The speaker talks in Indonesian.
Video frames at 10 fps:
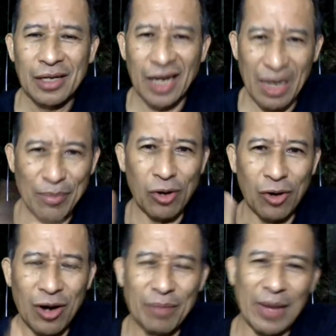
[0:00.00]
karena
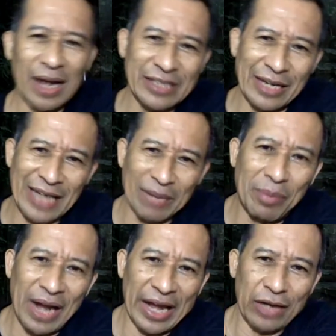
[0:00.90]
mogok maka sel yang
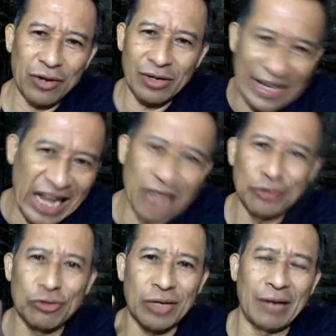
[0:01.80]
membelah error nggak
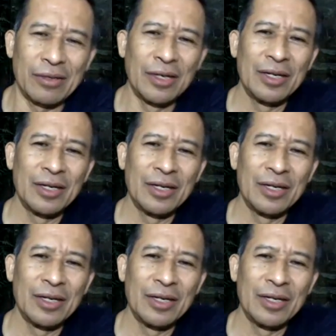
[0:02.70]
dihancurkan